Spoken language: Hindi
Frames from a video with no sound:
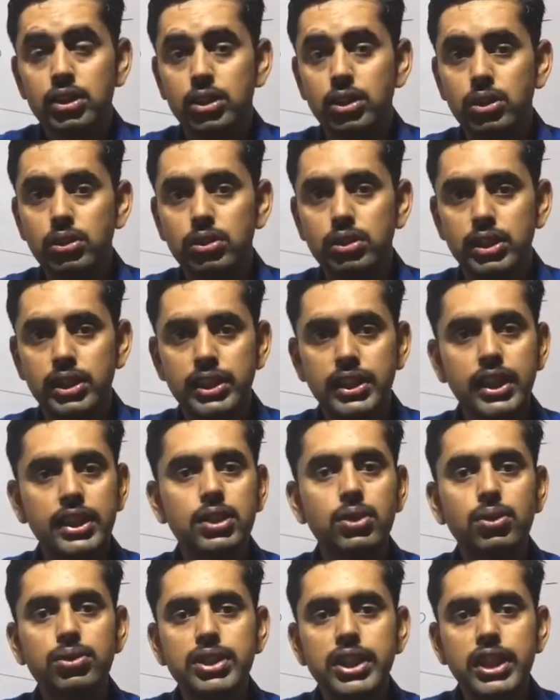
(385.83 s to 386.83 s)
तो ये
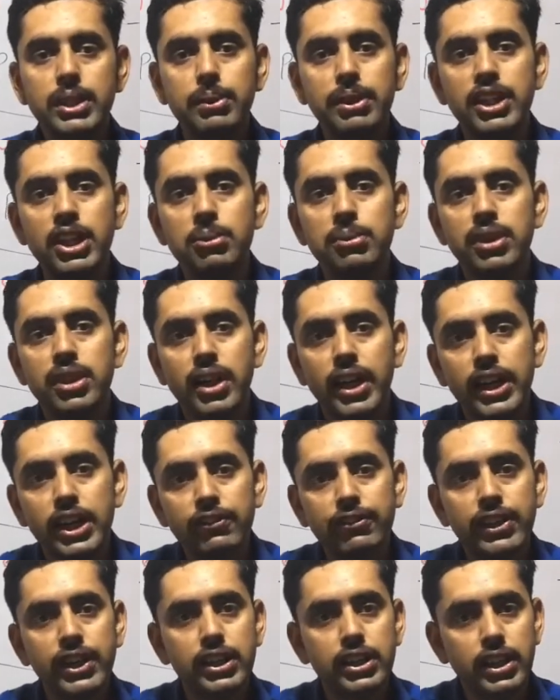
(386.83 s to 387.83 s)
थोड़ी है कि भाई हम
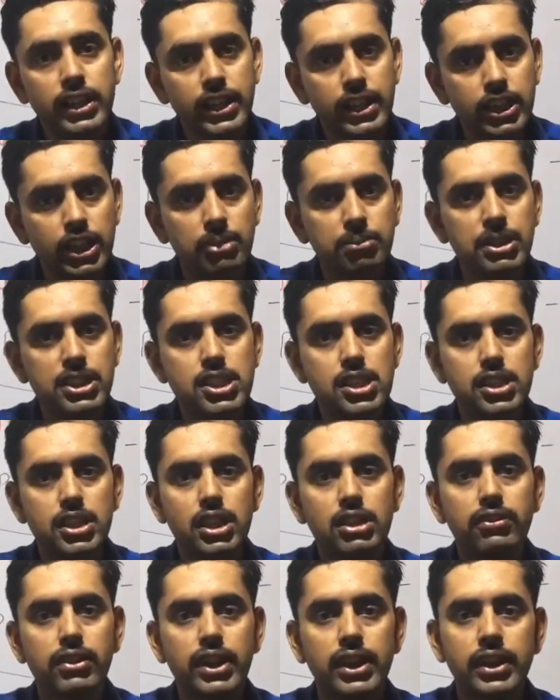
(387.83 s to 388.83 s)
नाइन वीक तक ही टर्मिनेशन
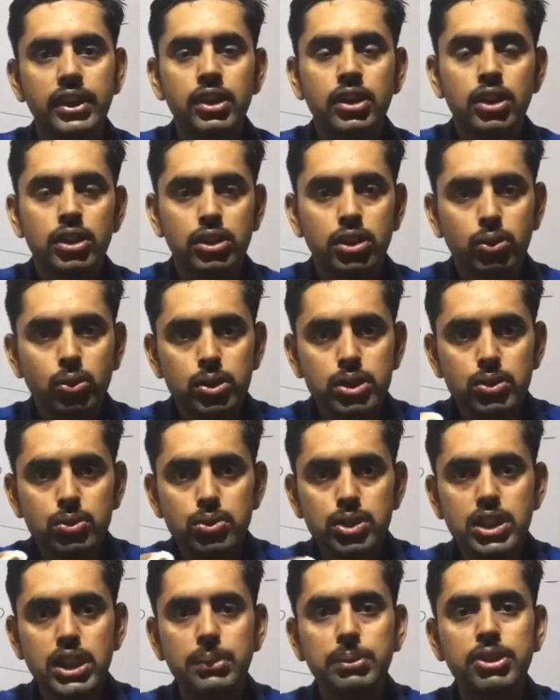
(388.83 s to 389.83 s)
करवाएं तो कुछ
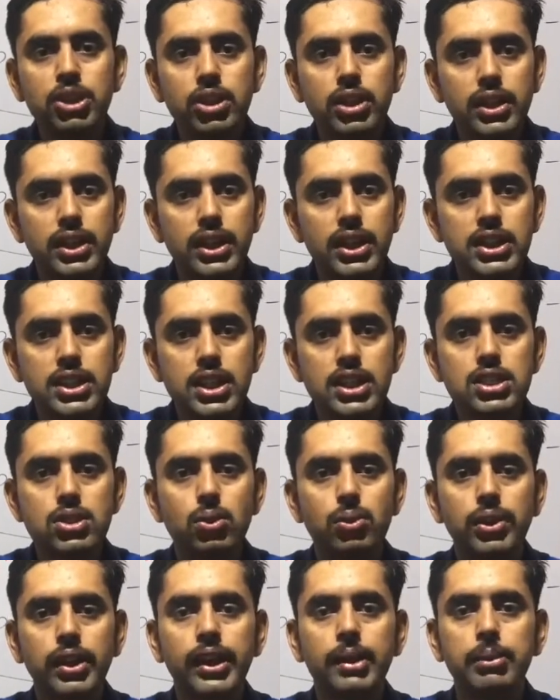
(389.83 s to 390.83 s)
उसकी भी तो कंडीशन
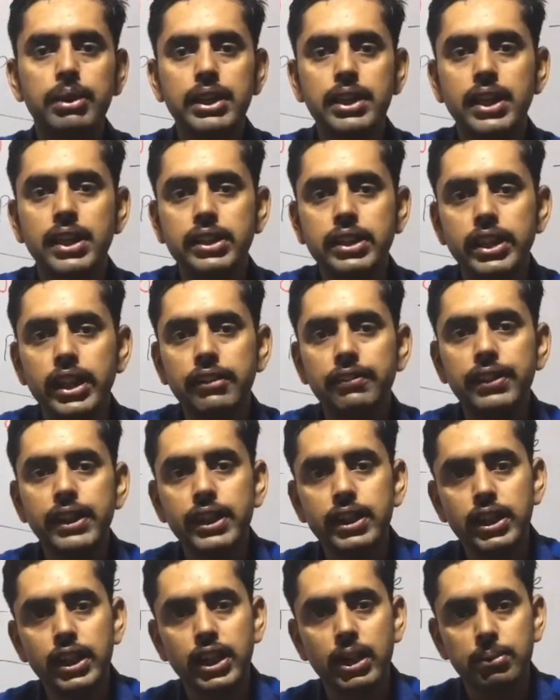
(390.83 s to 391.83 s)
होंगी कि भाई कितने
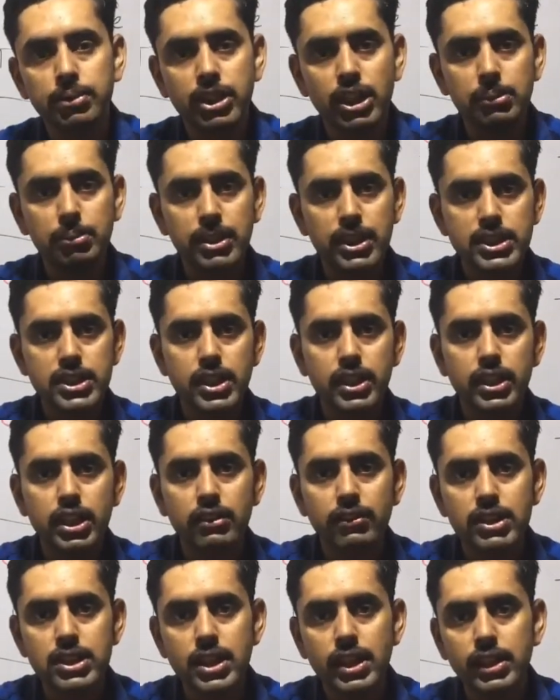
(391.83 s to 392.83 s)
वीक तक हम टर्मिनेशन
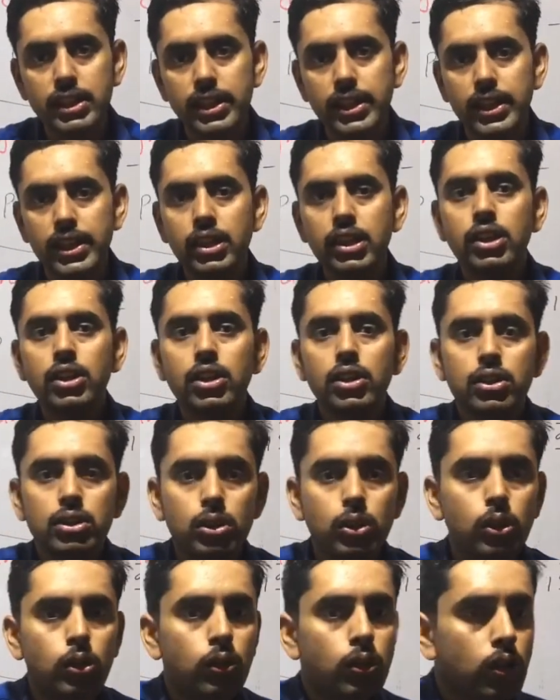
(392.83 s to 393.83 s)
करवा सकते हैं
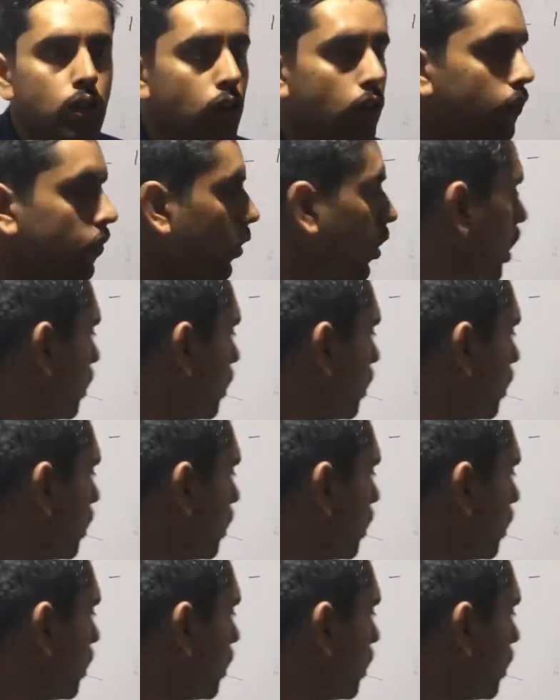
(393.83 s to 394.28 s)
तो वो